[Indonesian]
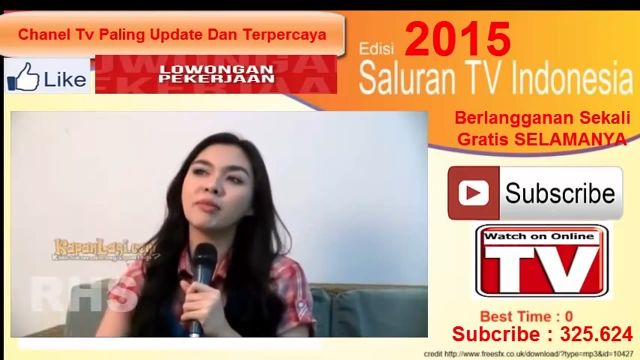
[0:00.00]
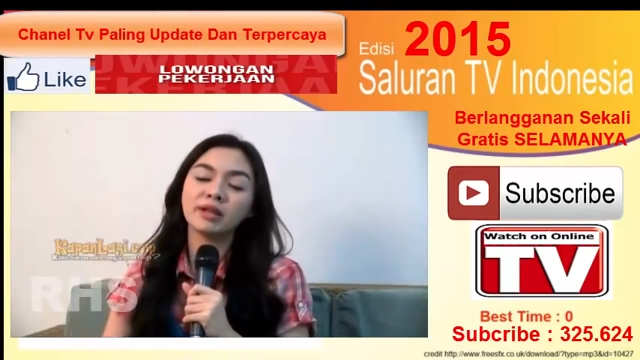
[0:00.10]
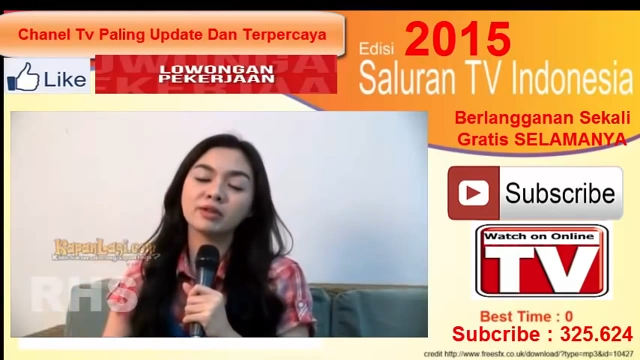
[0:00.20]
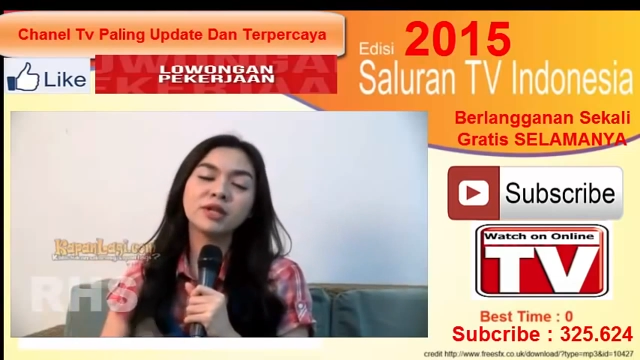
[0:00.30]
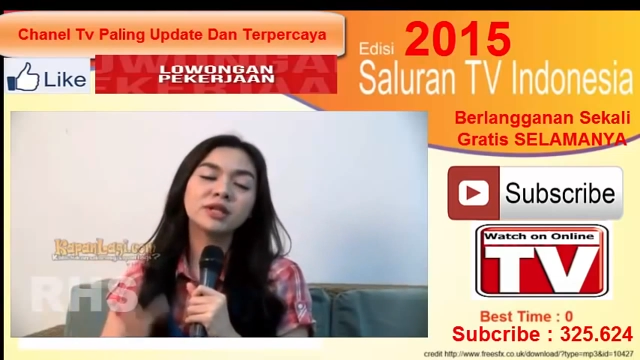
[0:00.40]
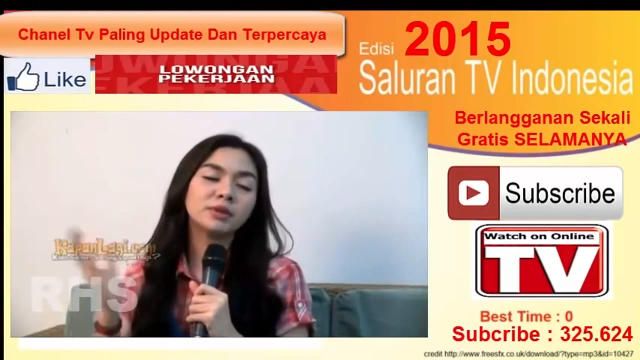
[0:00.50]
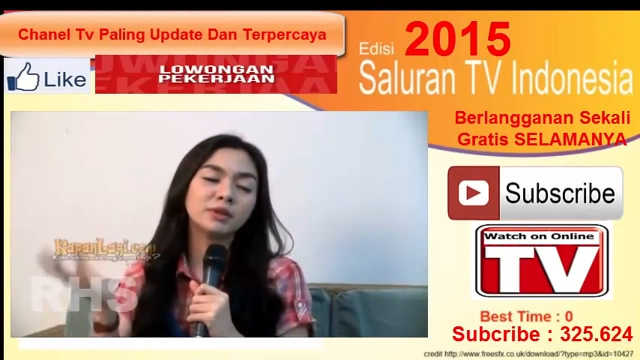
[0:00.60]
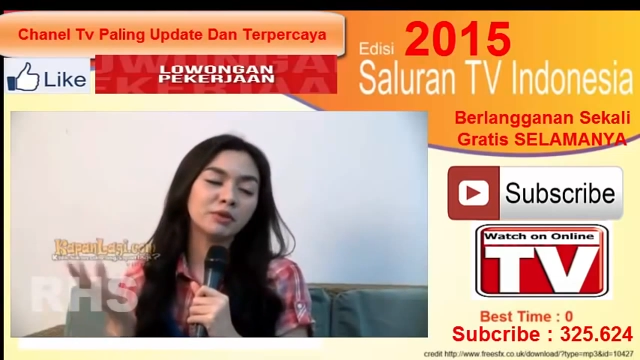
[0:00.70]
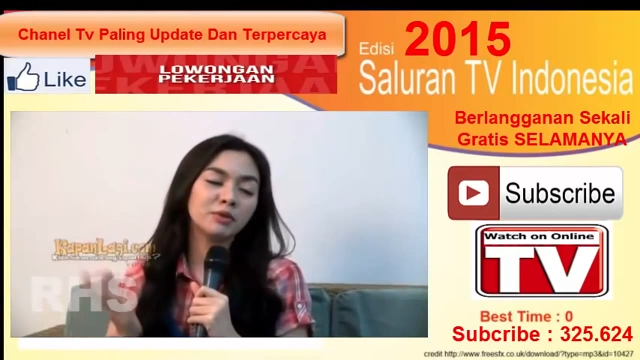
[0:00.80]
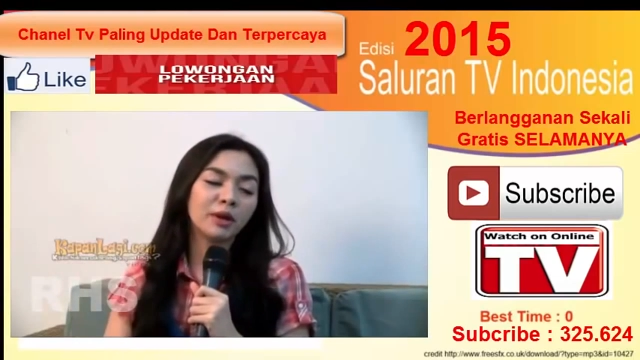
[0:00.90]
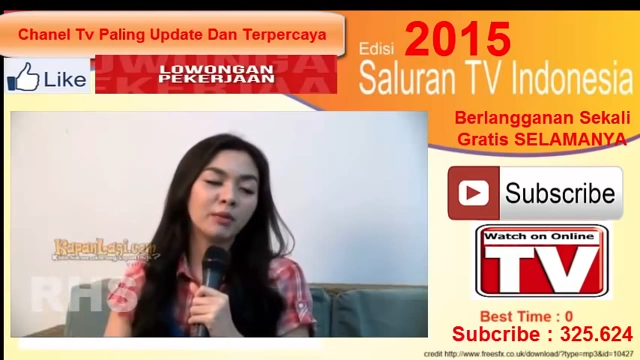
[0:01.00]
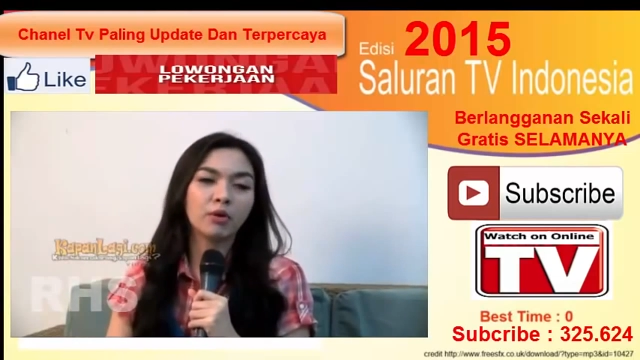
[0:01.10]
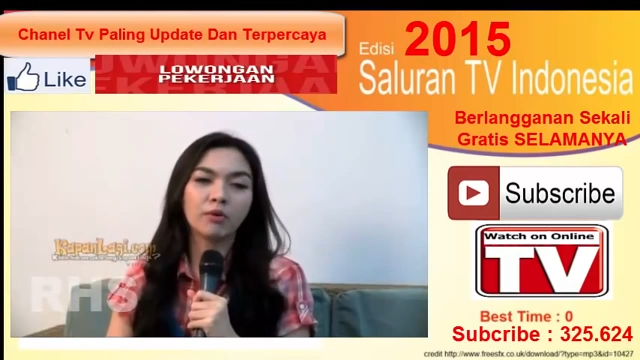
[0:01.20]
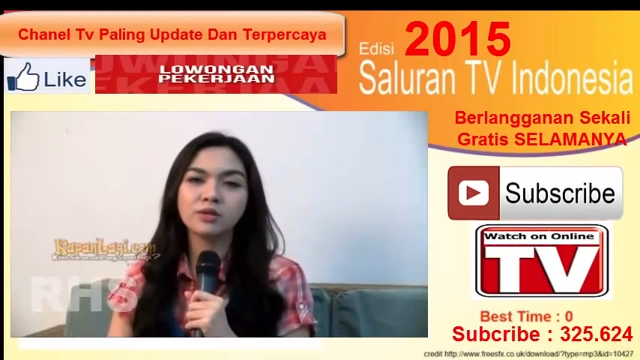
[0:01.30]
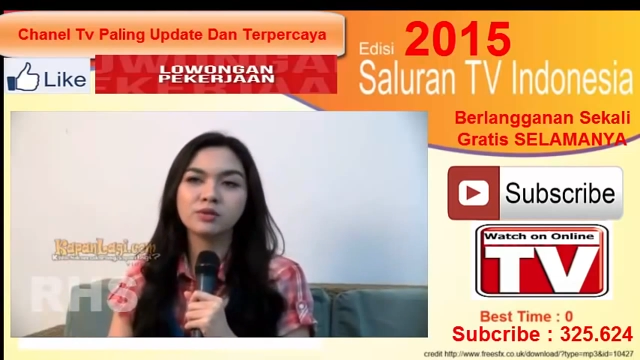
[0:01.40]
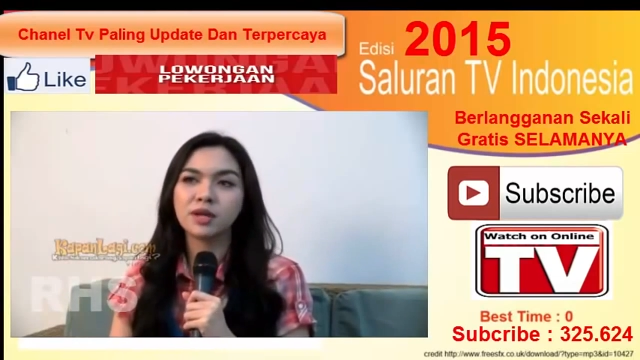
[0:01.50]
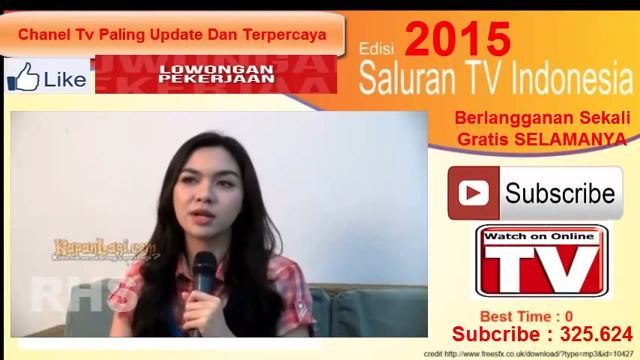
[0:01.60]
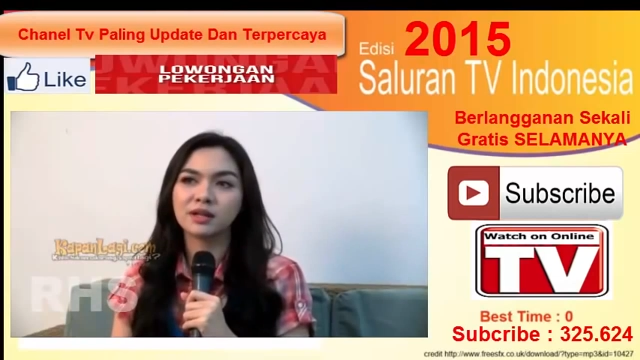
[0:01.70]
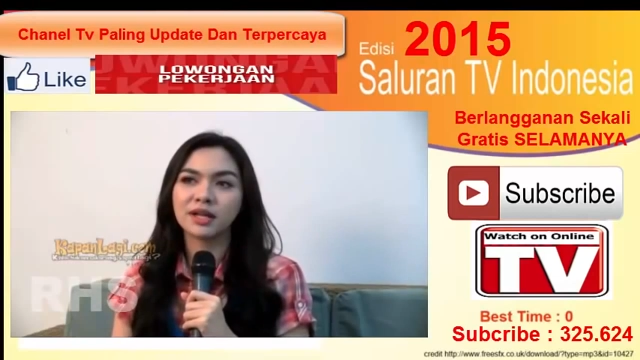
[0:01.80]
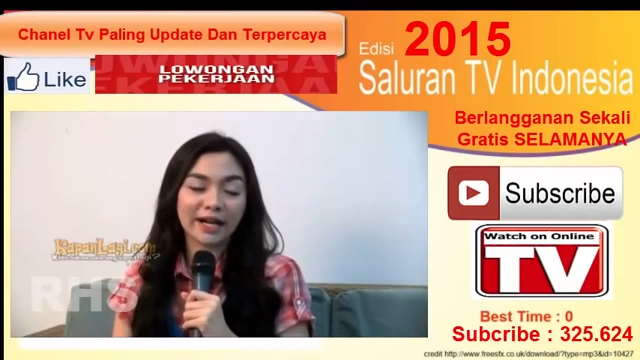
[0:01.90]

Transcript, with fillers: banyak juga teman-temanku yang polwan juga